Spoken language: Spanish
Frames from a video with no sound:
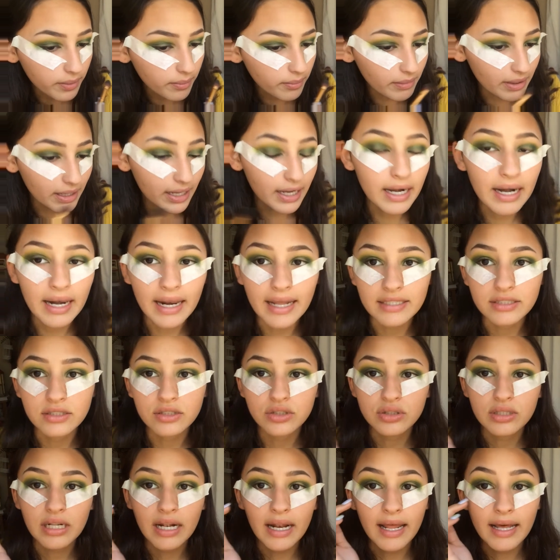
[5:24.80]
ver, la,
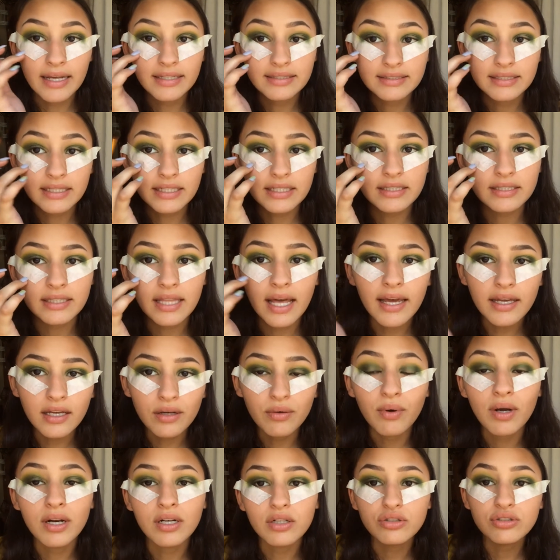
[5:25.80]
la cinta
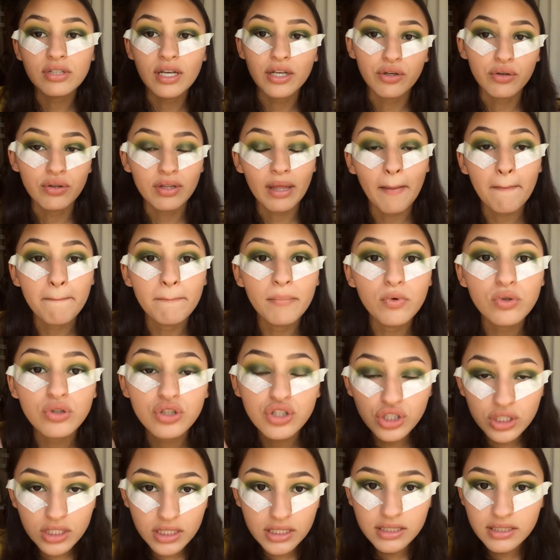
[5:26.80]
igual nos ayuda
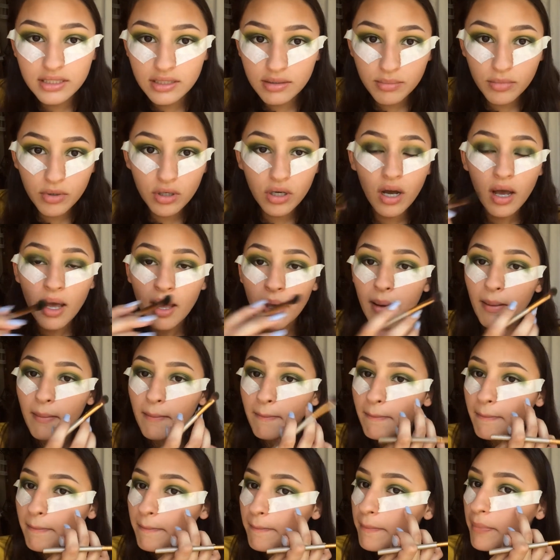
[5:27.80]
muchísimo
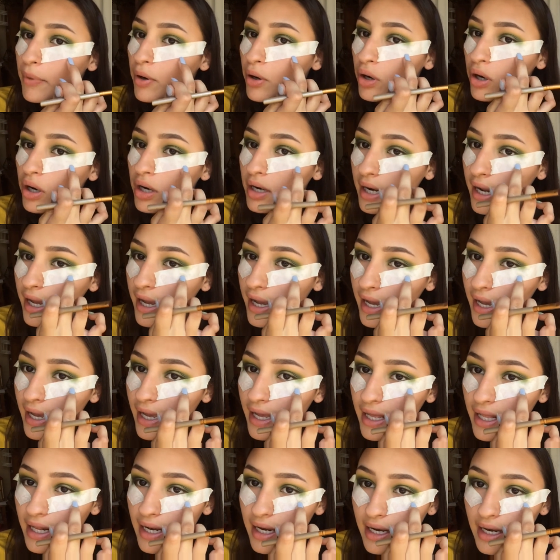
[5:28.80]
por
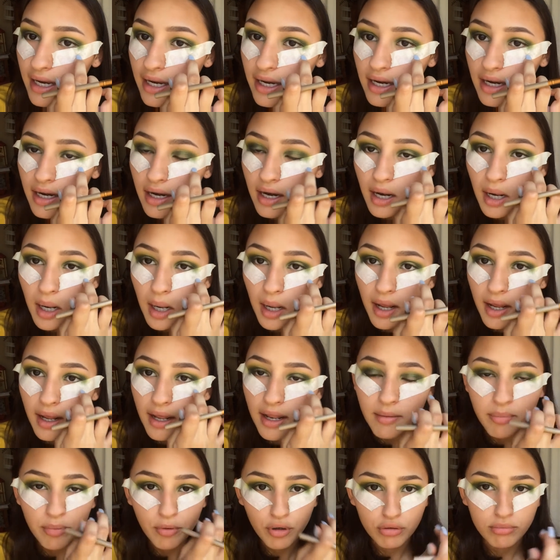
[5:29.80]
el,
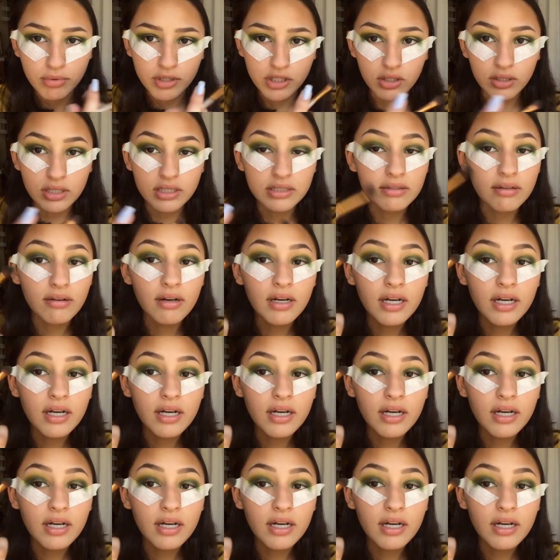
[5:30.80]
polvito que se va